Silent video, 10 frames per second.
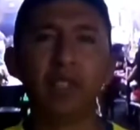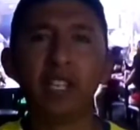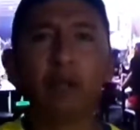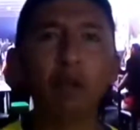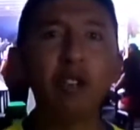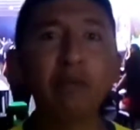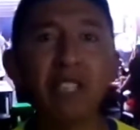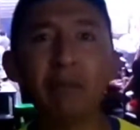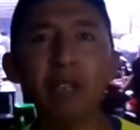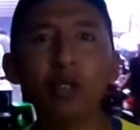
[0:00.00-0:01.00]
Y bueno mis
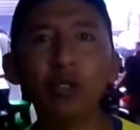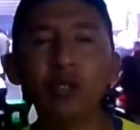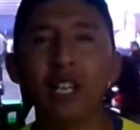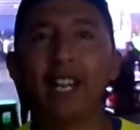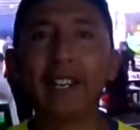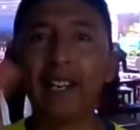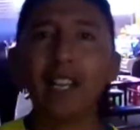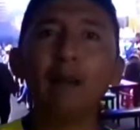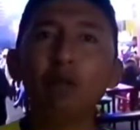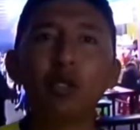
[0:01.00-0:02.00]
amigos,
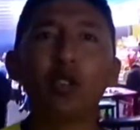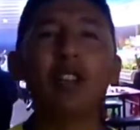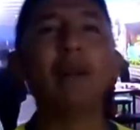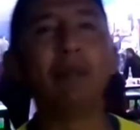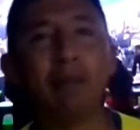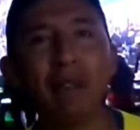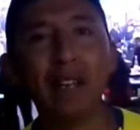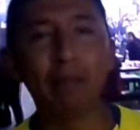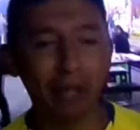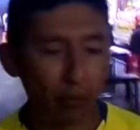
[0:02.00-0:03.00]
arrancamos con la
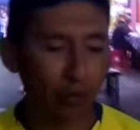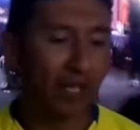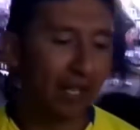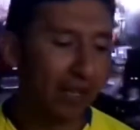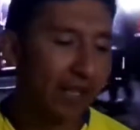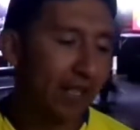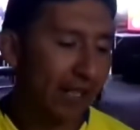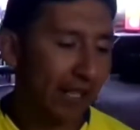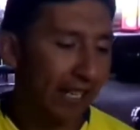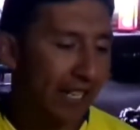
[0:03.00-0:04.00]
primera pregunta.
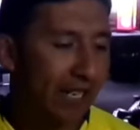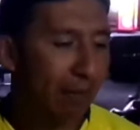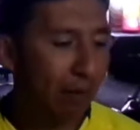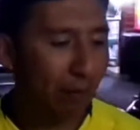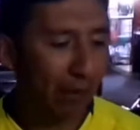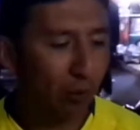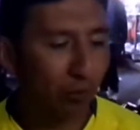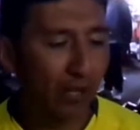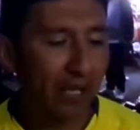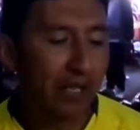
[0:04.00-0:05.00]
Karina me pregunta,